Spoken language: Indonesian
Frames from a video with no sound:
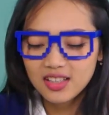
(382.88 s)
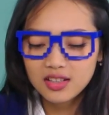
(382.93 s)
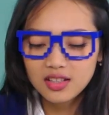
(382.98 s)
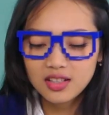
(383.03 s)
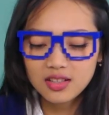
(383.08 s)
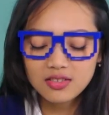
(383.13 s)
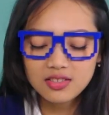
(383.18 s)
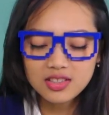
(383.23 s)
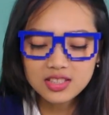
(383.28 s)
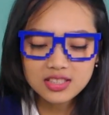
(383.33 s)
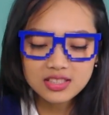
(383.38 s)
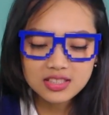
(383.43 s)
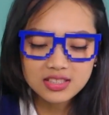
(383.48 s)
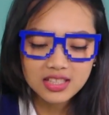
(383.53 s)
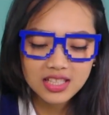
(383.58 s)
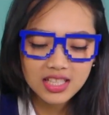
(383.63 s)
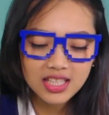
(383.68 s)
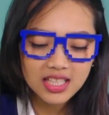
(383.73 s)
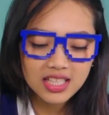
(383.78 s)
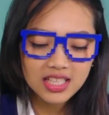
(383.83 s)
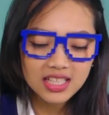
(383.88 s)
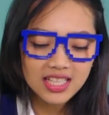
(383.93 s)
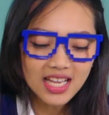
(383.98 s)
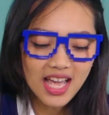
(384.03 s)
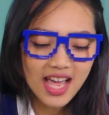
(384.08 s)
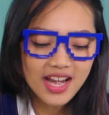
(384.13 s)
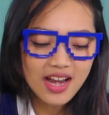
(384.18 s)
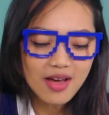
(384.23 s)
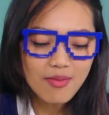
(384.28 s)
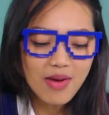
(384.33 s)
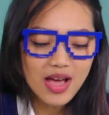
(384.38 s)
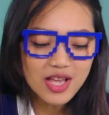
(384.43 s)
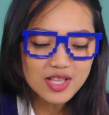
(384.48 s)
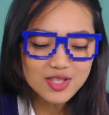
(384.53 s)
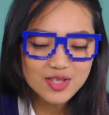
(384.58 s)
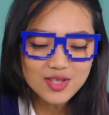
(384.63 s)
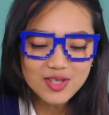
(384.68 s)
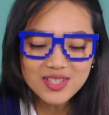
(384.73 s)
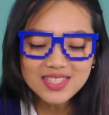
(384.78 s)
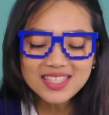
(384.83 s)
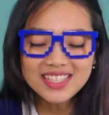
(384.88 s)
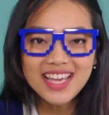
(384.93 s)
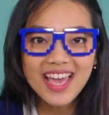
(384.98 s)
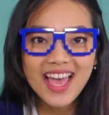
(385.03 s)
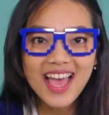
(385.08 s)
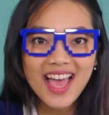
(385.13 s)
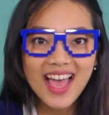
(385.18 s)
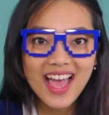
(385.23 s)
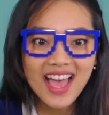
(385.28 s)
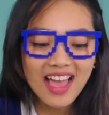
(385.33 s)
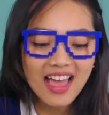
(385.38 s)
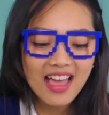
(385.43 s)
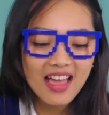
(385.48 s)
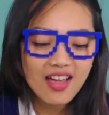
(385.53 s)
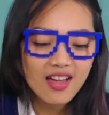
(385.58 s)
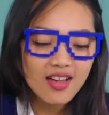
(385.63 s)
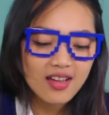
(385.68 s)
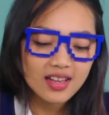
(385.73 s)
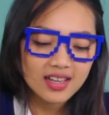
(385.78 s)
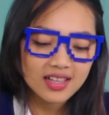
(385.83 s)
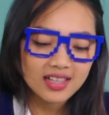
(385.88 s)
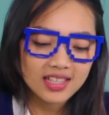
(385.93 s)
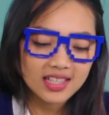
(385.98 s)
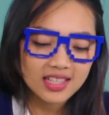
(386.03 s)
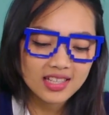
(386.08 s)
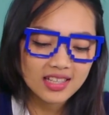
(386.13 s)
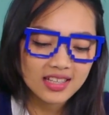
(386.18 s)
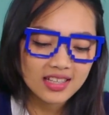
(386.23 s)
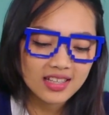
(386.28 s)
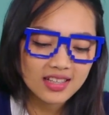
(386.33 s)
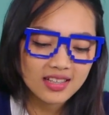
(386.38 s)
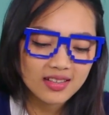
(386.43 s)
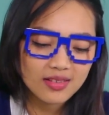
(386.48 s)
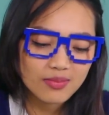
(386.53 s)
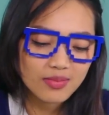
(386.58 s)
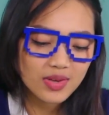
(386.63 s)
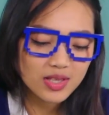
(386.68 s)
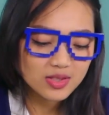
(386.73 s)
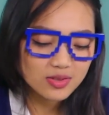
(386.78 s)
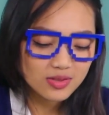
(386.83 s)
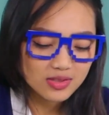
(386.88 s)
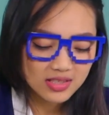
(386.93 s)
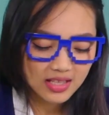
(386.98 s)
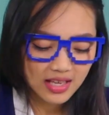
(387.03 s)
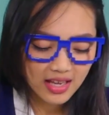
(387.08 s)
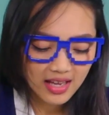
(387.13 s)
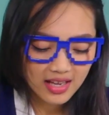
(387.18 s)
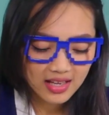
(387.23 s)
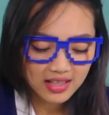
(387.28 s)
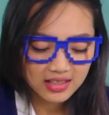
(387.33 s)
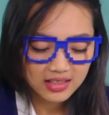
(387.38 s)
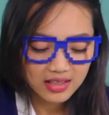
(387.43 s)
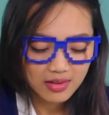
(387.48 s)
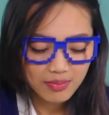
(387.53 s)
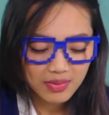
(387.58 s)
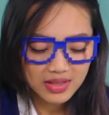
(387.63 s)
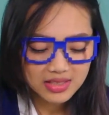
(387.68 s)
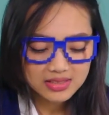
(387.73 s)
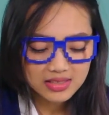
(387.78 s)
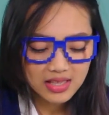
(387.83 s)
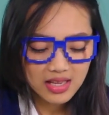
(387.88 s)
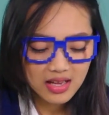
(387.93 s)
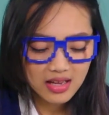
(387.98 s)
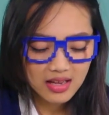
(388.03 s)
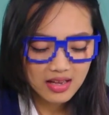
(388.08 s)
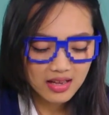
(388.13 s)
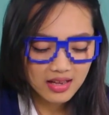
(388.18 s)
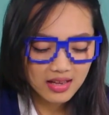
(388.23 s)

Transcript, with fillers: Terus, ini ada bajunya nih bajunya kita pasang